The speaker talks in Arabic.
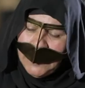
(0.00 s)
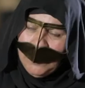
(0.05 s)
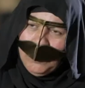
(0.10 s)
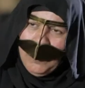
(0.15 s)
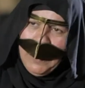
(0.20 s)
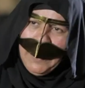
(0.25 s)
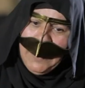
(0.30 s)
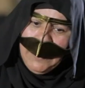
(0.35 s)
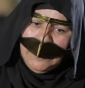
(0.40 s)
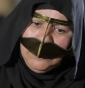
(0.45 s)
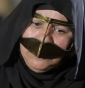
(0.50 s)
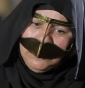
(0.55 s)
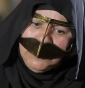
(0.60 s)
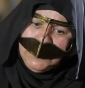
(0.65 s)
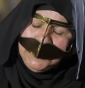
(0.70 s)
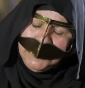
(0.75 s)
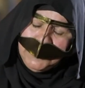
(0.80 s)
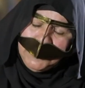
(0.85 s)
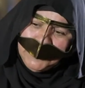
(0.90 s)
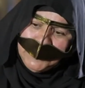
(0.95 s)
الورد
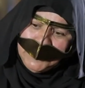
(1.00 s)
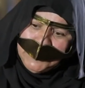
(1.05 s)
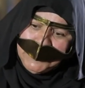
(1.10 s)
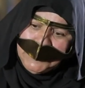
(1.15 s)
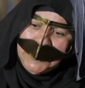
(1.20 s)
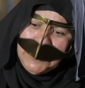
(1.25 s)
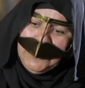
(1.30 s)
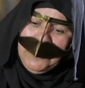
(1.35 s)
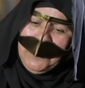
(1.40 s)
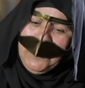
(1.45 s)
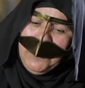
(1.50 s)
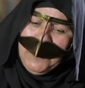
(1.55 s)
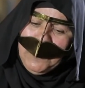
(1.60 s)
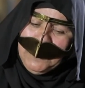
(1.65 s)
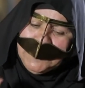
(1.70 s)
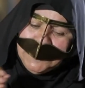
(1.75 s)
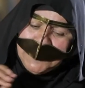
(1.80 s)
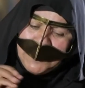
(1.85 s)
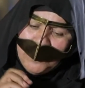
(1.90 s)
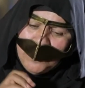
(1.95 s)
ويبدون
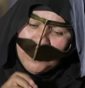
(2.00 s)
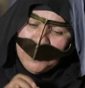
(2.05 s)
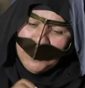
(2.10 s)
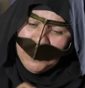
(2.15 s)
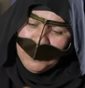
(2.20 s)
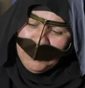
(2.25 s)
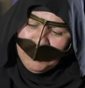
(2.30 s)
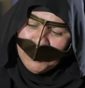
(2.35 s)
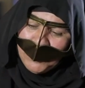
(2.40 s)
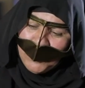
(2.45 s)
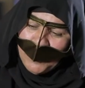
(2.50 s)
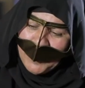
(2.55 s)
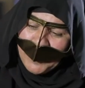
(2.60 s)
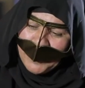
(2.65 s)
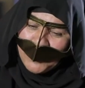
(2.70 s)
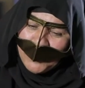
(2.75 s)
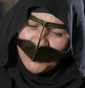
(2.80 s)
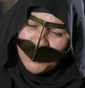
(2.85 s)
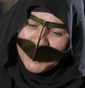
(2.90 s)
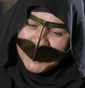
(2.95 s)
يشتغلون ويسوون لهم
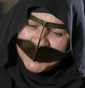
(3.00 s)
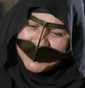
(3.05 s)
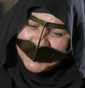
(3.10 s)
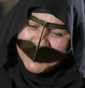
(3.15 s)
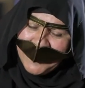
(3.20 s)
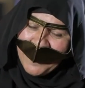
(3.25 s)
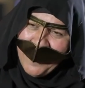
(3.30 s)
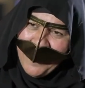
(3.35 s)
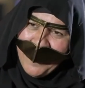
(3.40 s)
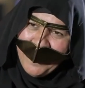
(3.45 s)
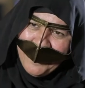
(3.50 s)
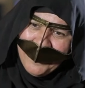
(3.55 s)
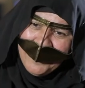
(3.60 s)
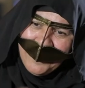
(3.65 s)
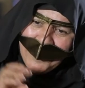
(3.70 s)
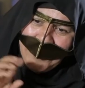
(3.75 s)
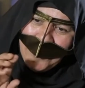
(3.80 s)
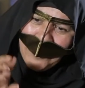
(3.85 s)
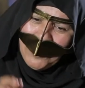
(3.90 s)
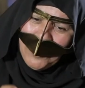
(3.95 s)
كور كور صغار
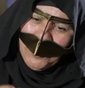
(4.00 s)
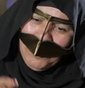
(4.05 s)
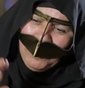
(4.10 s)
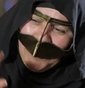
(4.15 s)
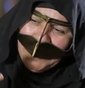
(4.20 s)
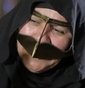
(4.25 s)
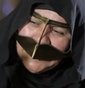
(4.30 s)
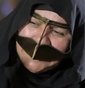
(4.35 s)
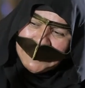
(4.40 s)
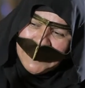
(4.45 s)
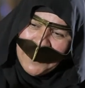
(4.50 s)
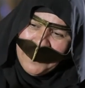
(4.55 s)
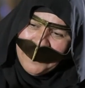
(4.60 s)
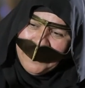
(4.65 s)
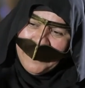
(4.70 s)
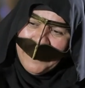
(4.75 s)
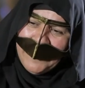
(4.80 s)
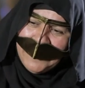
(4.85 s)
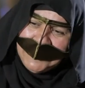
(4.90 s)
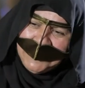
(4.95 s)
كل واحده
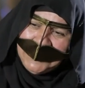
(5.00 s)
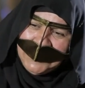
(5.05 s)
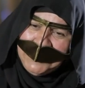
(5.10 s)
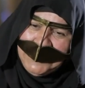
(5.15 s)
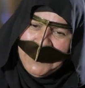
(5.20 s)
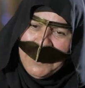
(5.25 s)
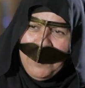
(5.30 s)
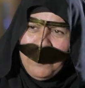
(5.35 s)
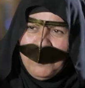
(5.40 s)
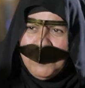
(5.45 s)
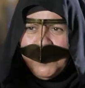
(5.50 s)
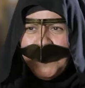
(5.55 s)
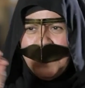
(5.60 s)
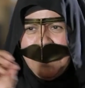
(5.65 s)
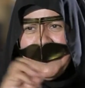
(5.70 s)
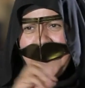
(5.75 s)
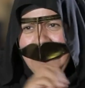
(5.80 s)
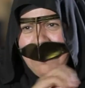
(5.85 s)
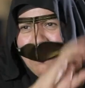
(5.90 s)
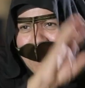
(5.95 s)
تاخذ غرشتها
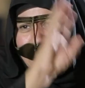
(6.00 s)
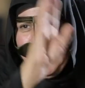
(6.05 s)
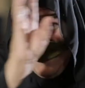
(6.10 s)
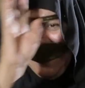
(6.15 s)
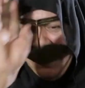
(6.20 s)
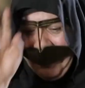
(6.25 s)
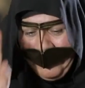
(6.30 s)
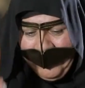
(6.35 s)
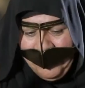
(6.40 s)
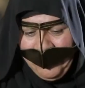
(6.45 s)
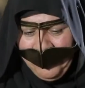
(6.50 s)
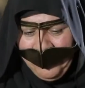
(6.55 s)
وتوديها بيتها